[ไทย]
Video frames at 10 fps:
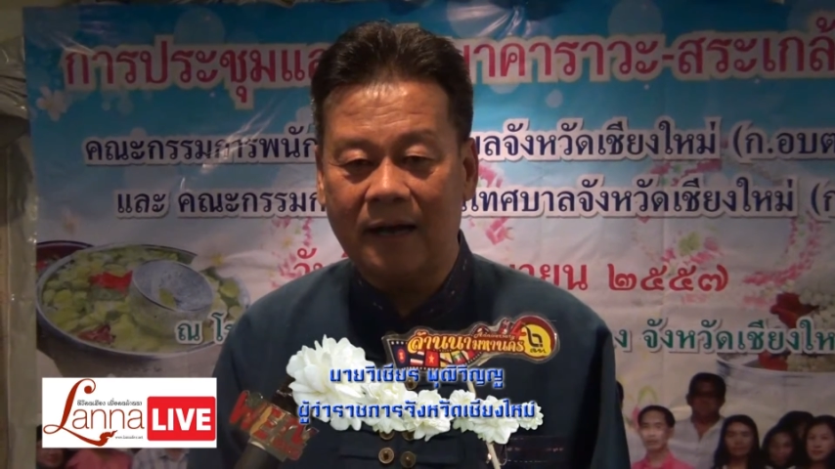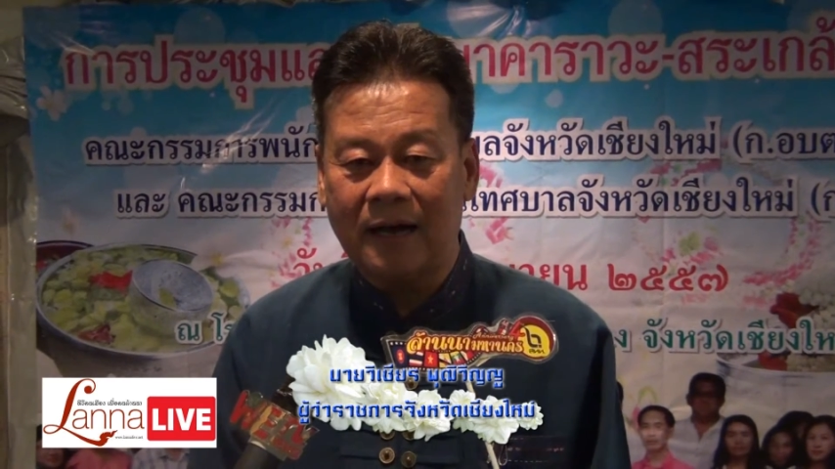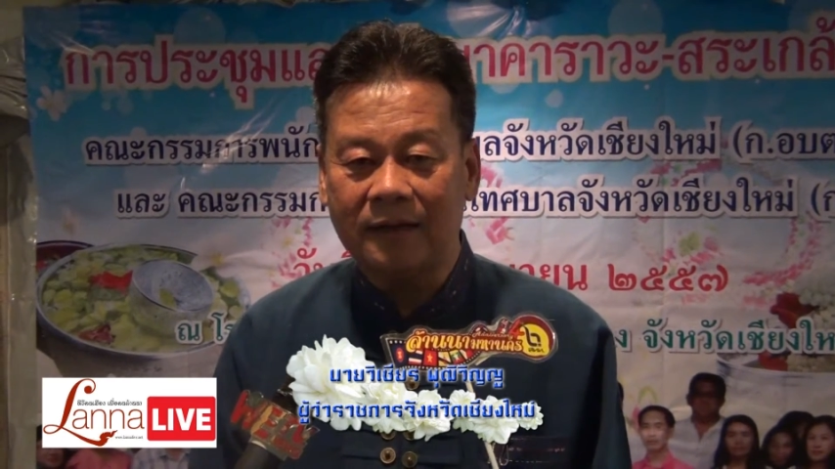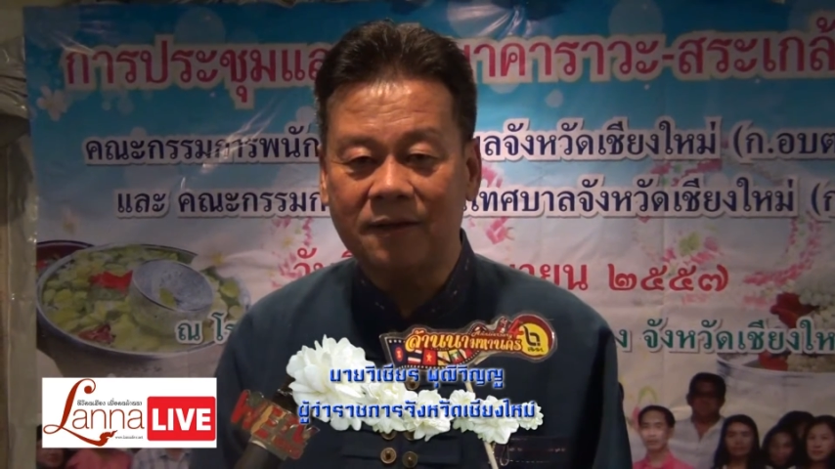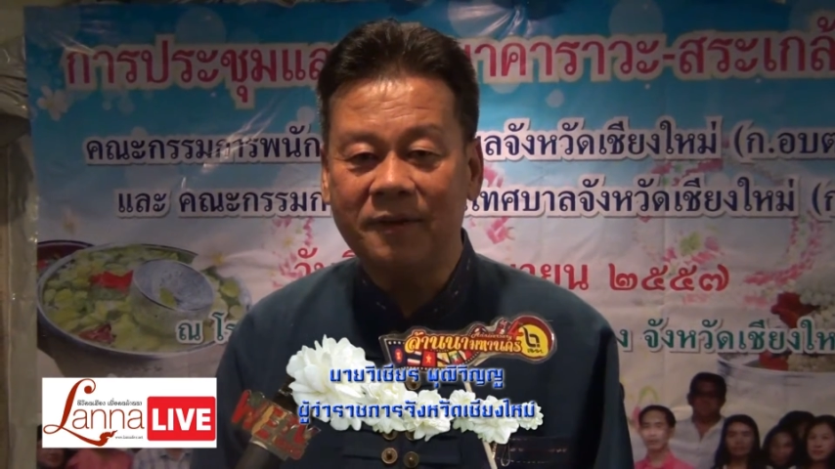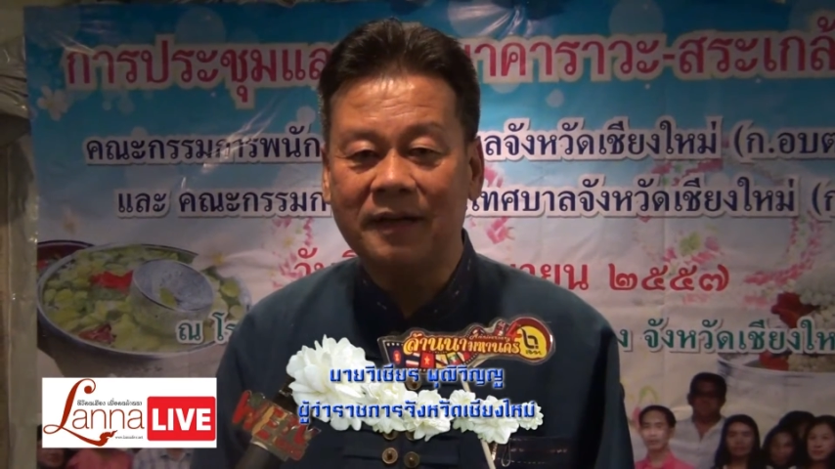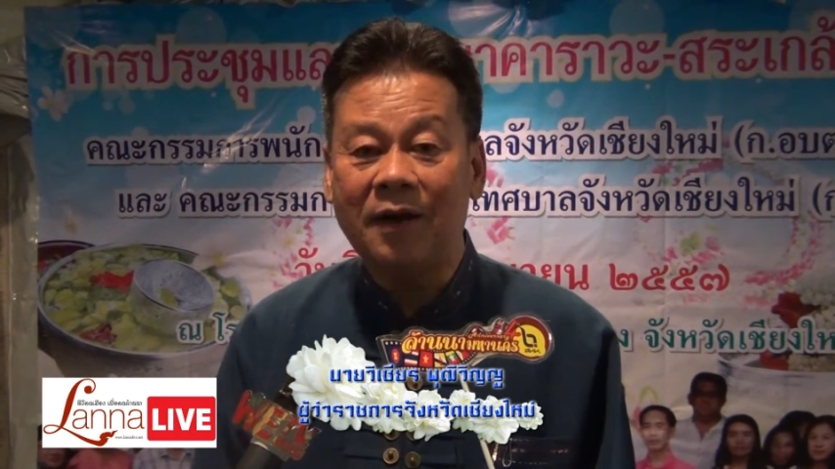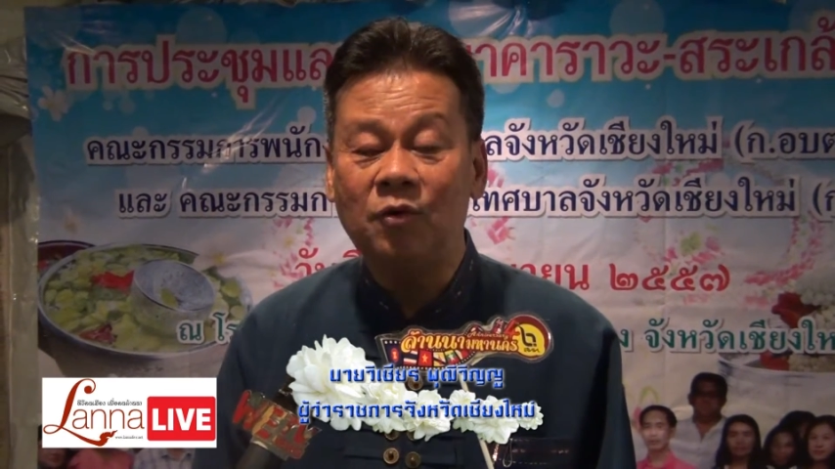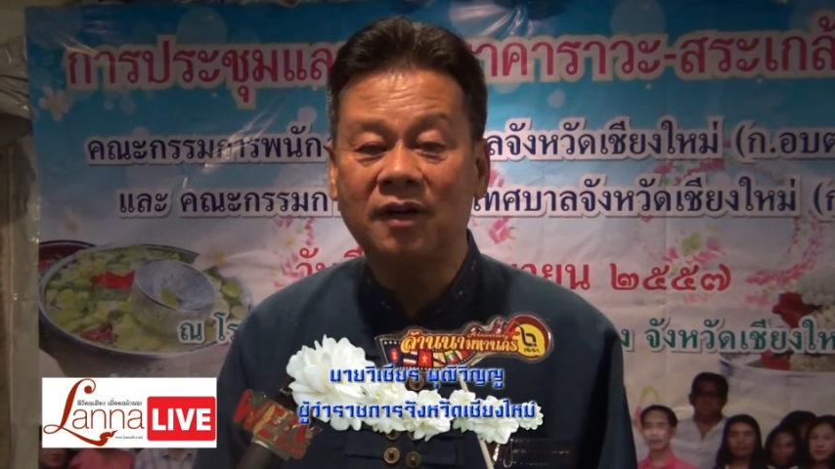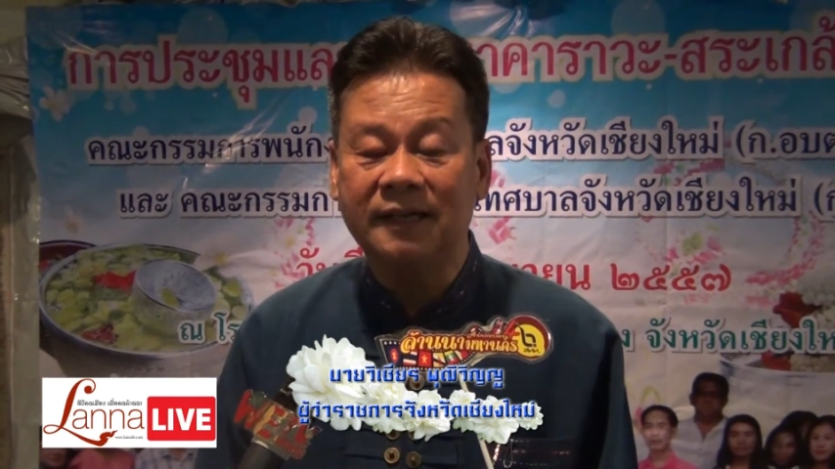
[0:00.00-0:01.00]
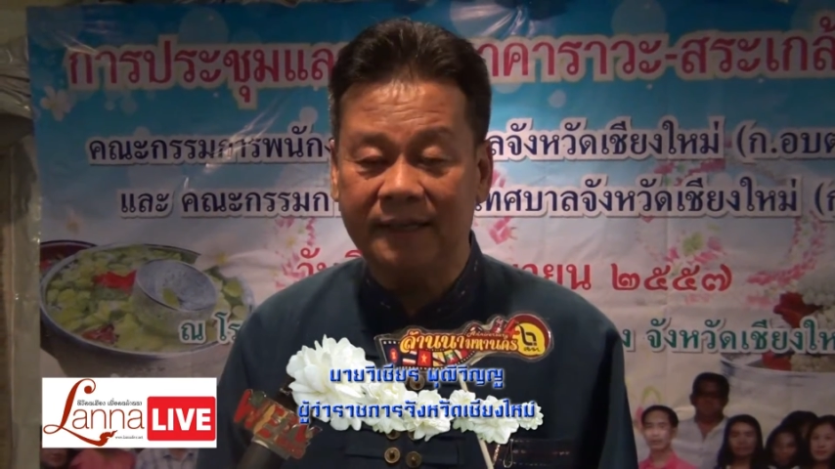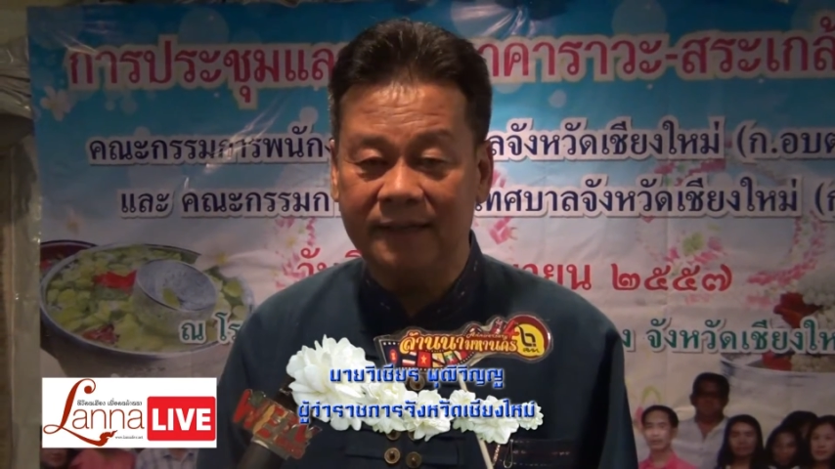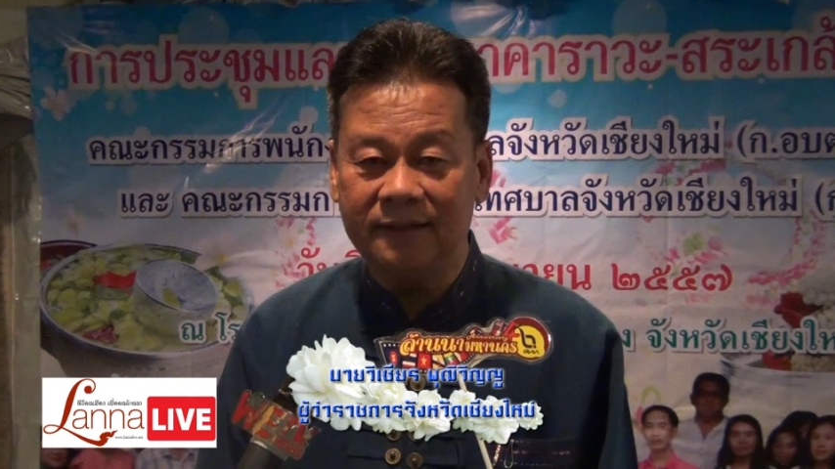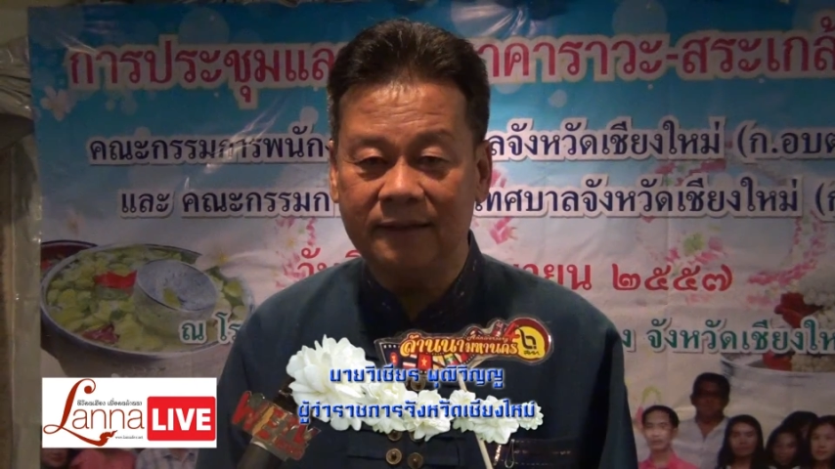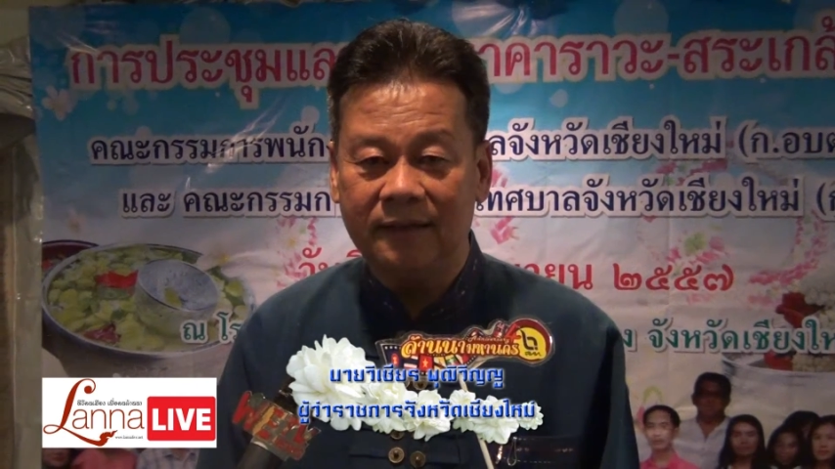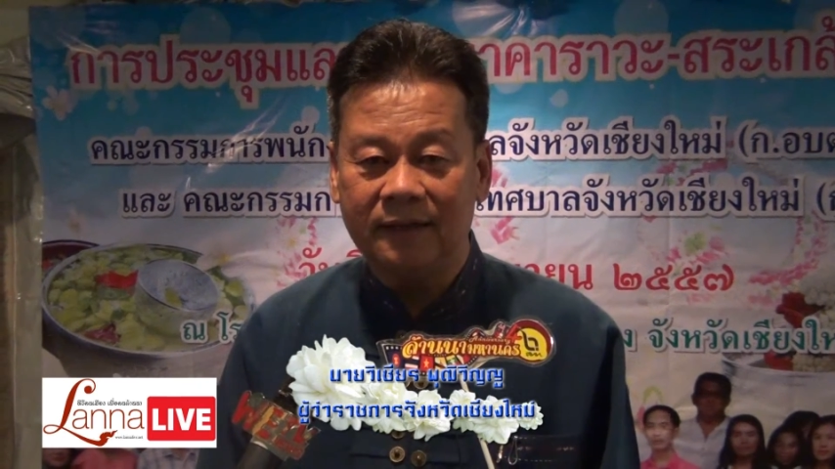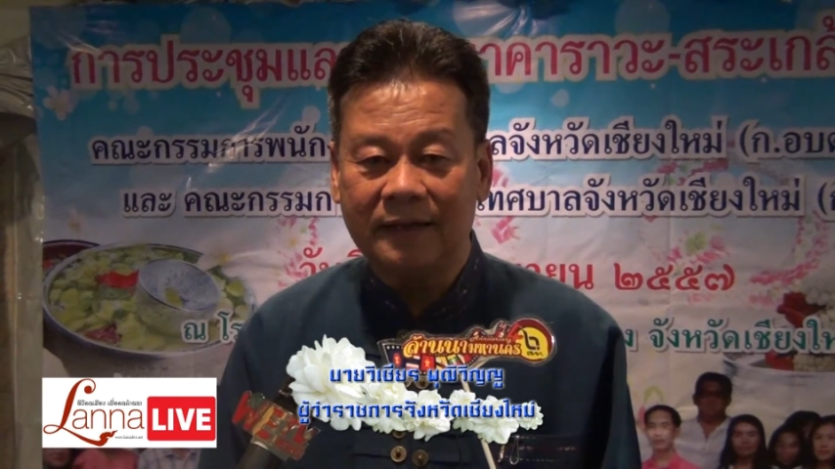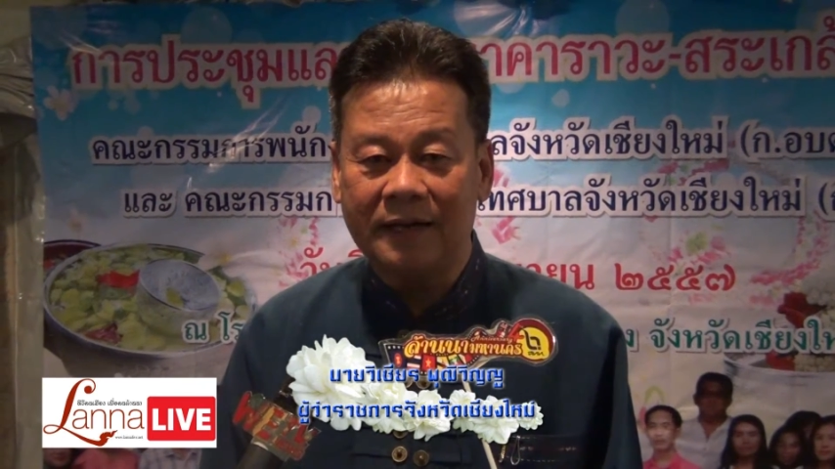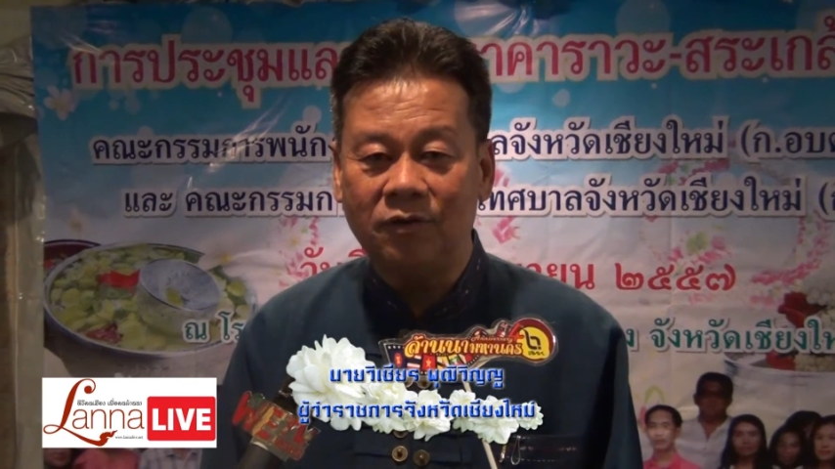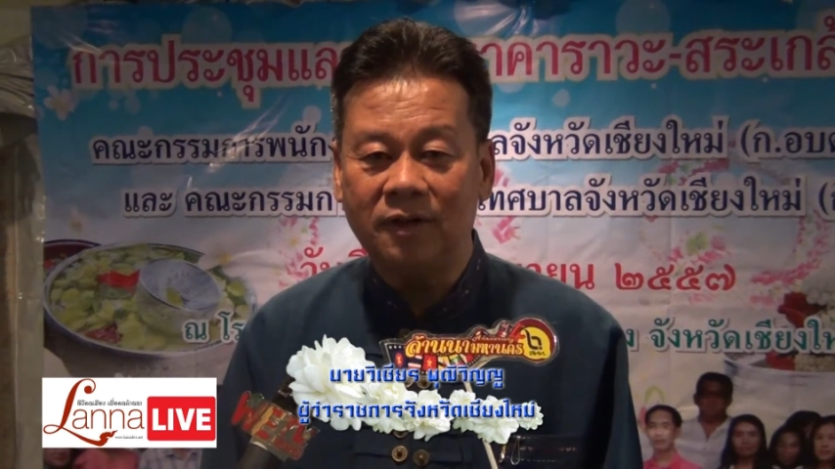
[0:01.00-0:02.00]
อาจจะมีการล่วงเกิน
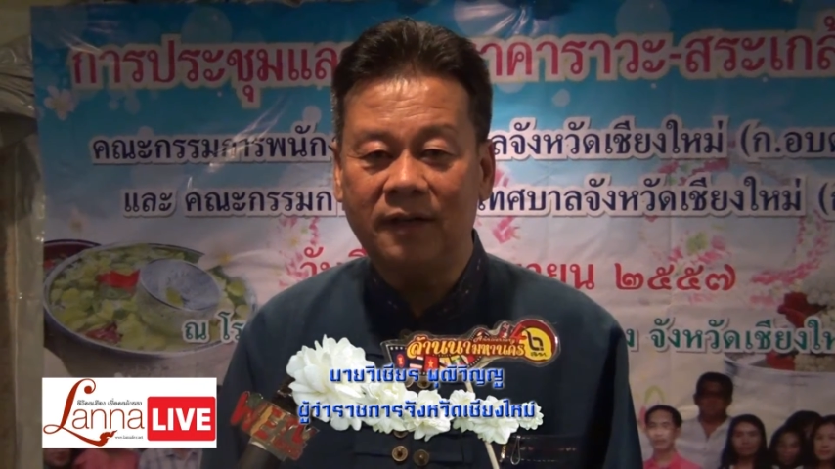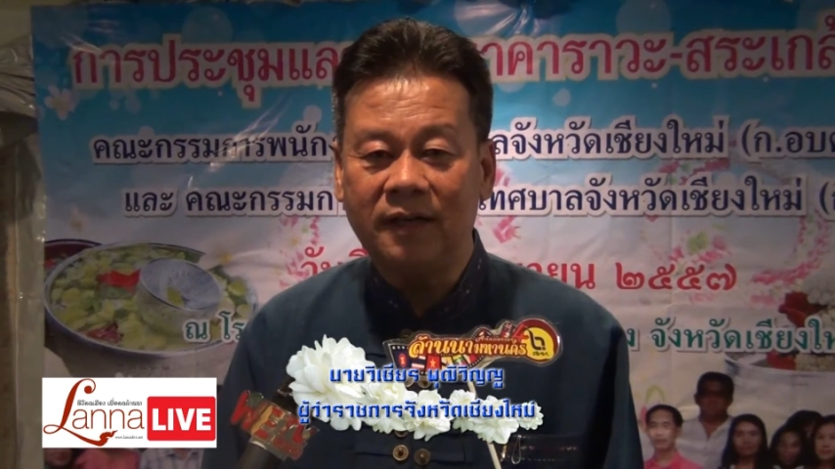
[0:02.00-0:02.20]
กันโดย